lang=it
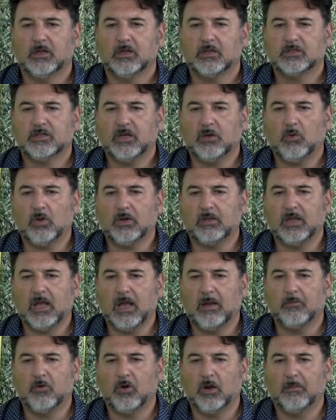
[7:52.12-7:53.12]
Se
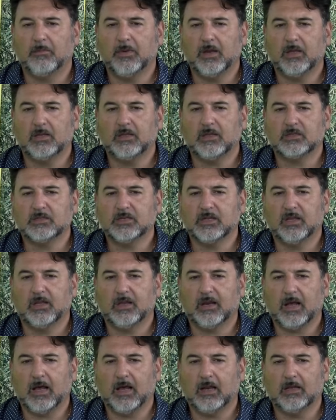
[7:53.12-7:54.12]
guardiamo la media
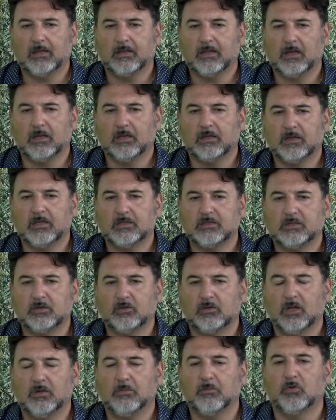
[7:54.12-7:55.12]
generale
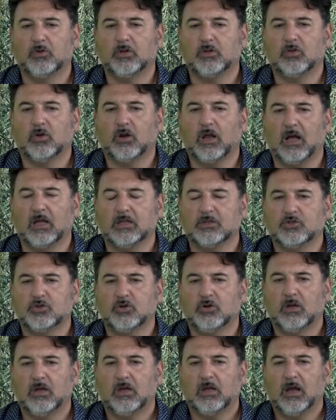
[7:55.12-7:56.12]
dall'inizio del
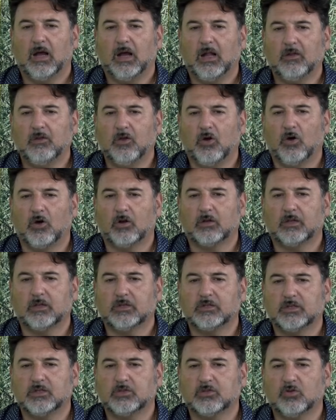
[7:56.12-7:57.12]
monitoraggio, al nord
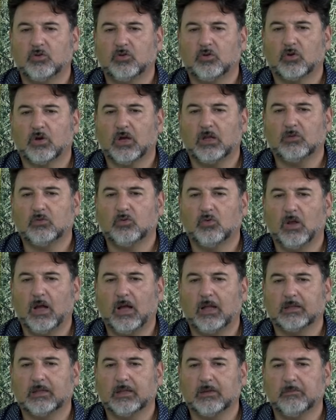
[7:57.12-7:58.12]
si sono
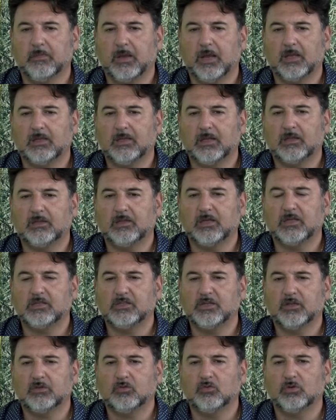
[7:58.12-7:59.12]
catturati in media
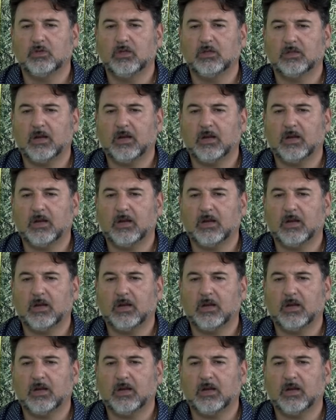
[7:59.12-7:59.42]
10 adulti e